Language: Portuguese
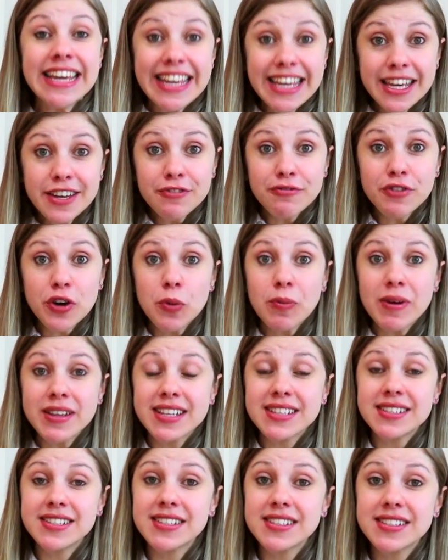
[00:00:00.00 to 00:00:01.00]
E foi uma
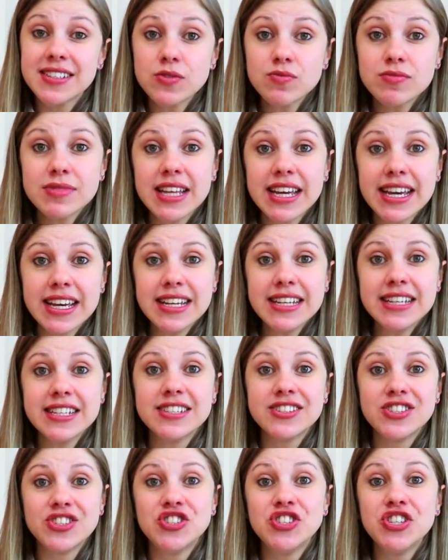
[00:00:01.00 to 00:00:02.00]
decisão
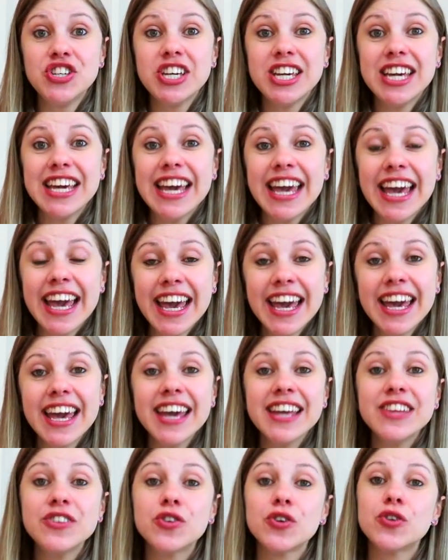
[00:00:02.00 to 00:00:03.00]
deles de
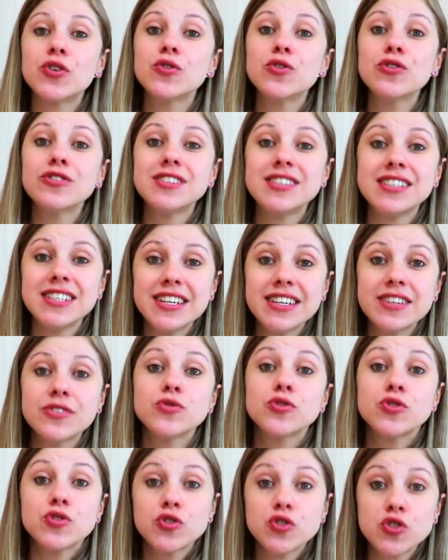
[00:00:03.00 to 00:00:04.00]
reintroduzir
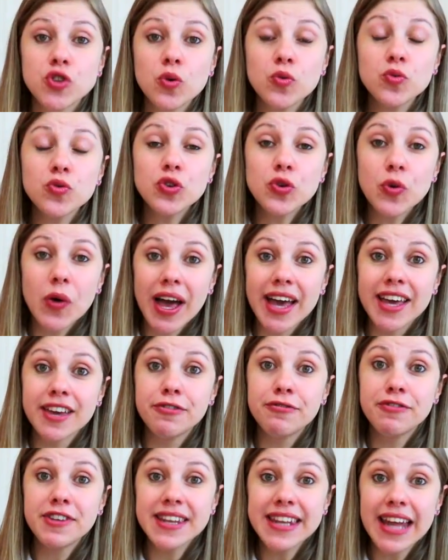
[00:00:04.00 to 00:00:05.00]
o som do R
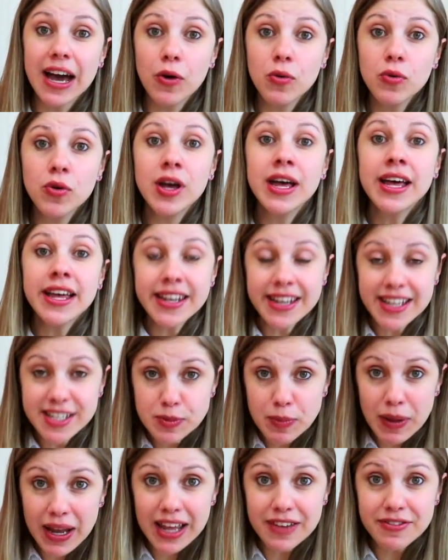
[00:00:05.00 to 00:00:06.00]
final
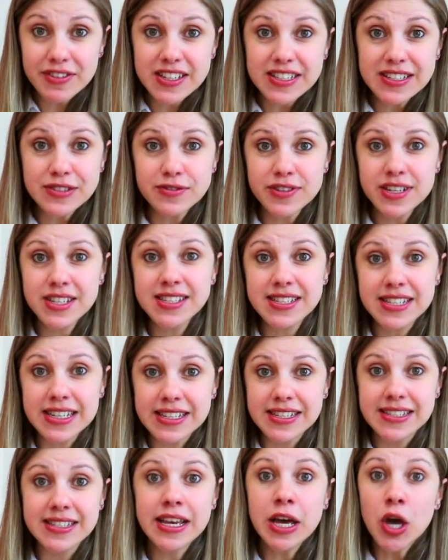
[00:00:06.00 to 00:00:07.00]
nas palavras em
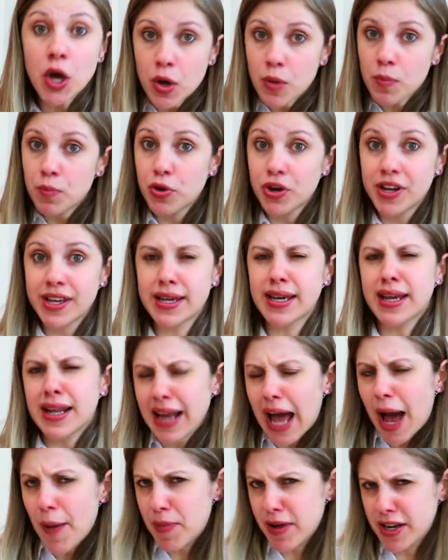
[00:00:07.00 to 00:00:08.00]
francês,
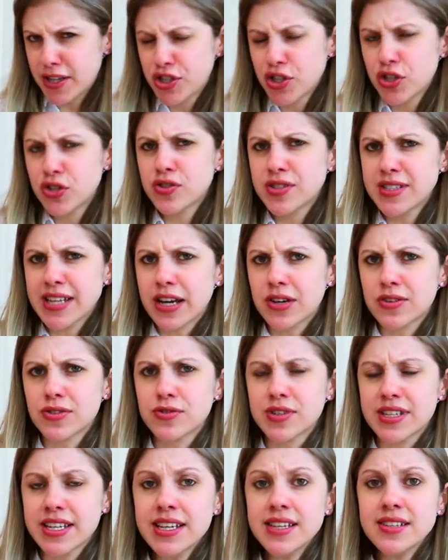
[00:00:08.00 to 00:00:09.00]
porque a partir do
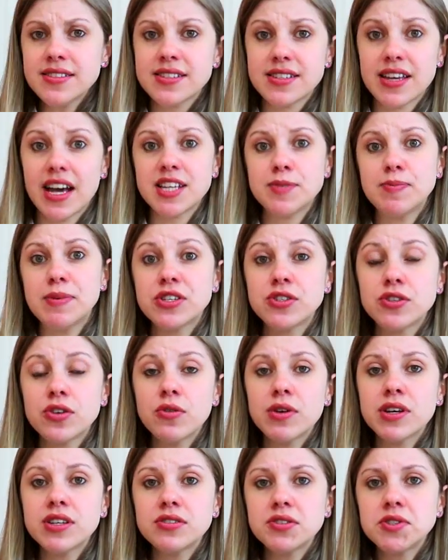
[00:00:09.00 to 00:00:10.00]
século XV as
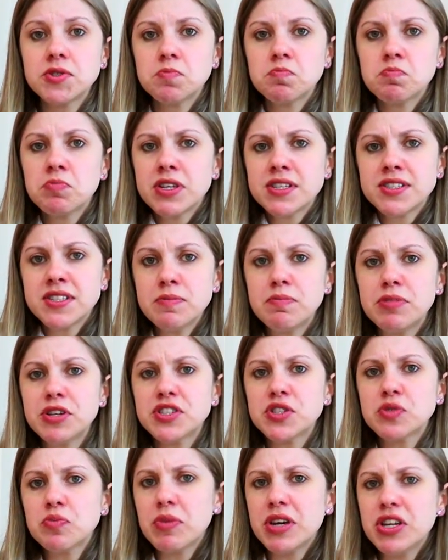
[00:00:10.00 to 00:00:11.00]
pessoas
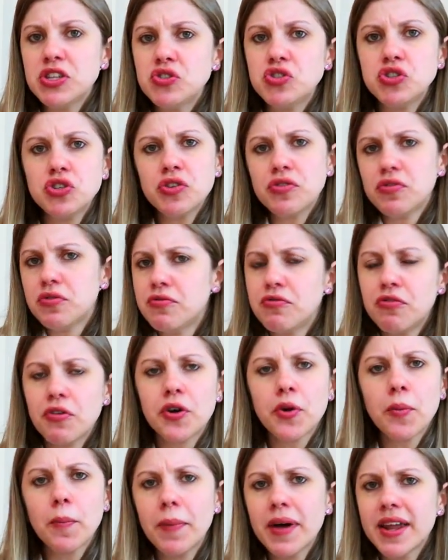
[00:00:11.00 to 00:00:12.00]
simplesmente
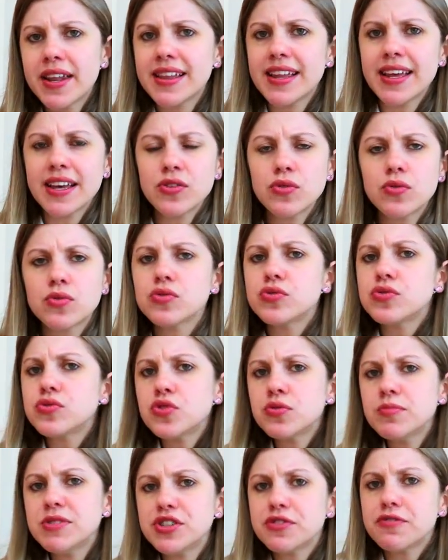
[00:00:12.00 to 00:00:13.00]
foram perdendo o
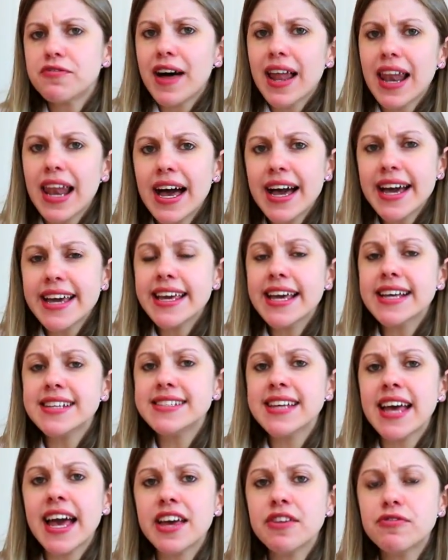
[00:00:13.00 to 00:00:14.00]
costume de falar e
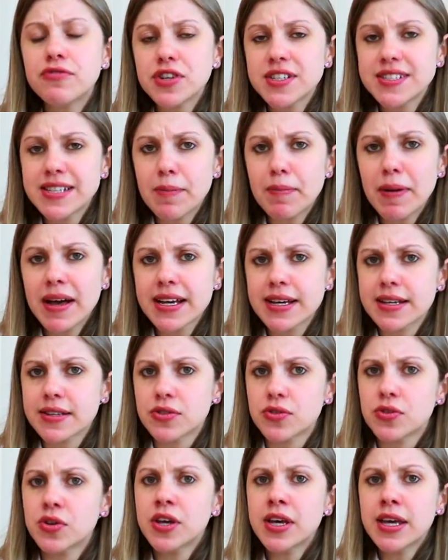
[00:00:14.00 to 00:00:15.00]
esse R foi se
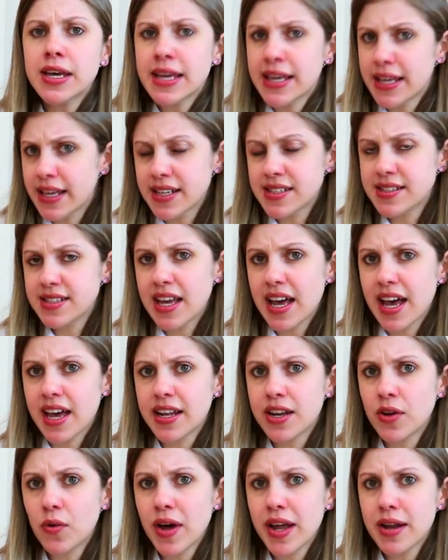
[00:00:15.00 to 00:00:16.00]
apagando, e esse
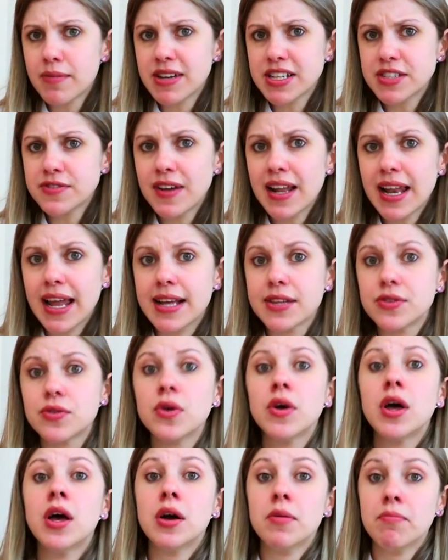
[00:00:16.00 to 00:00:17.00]
R não era mais falado.
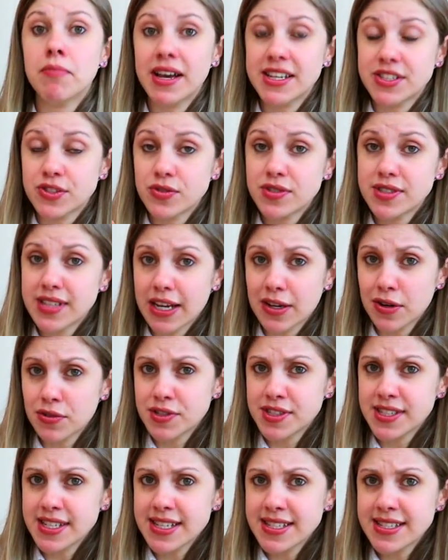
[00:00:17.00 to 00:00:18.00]
Mas no
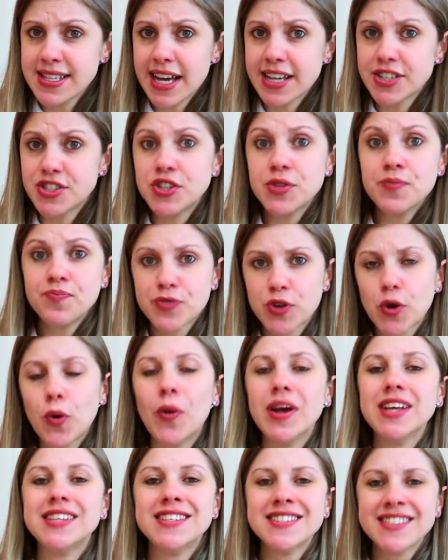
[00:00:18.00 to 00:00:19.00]
século XVII,
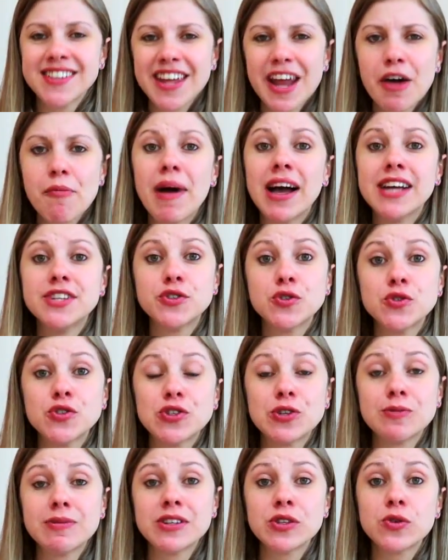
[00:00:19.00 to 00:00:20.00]
com esses gramáticos
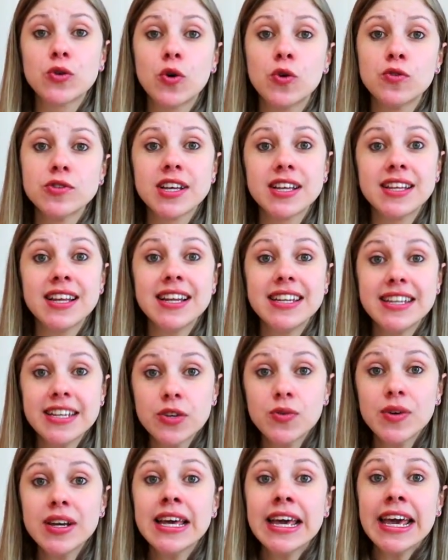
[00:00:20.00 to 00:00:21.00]
tomando conta da
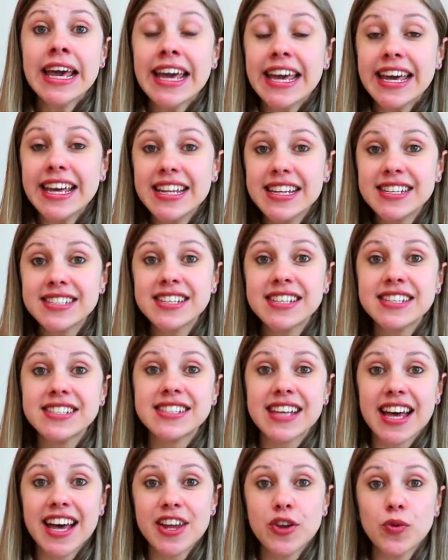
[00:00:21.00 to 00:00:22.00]
língua, eles
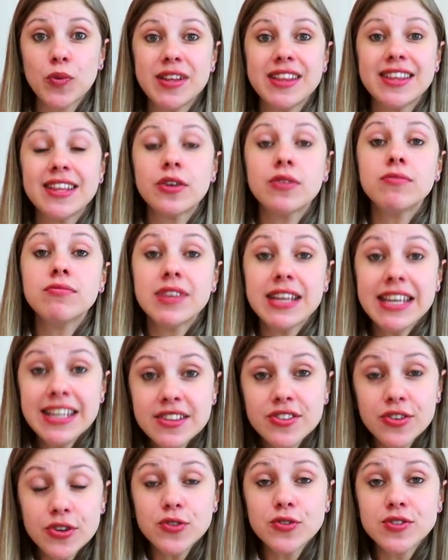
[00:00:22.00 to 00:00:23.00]
quiseram então
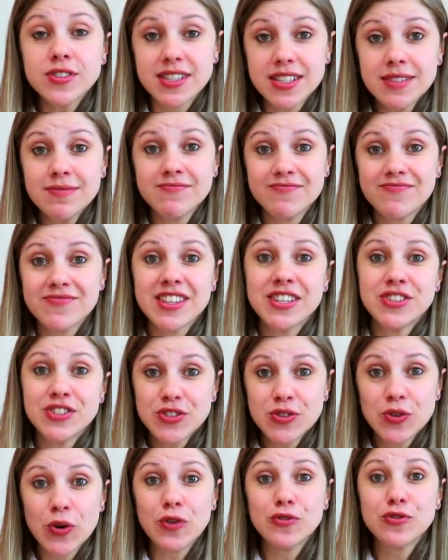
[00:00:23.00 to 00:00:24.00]
introduzir
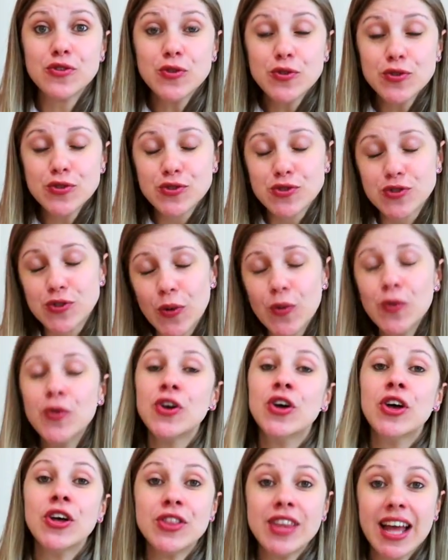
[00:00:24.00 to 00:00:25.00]
de novo o som
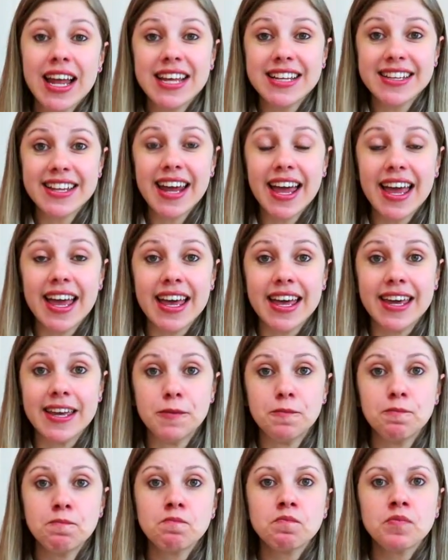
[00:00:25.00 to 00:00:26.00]
da letra R.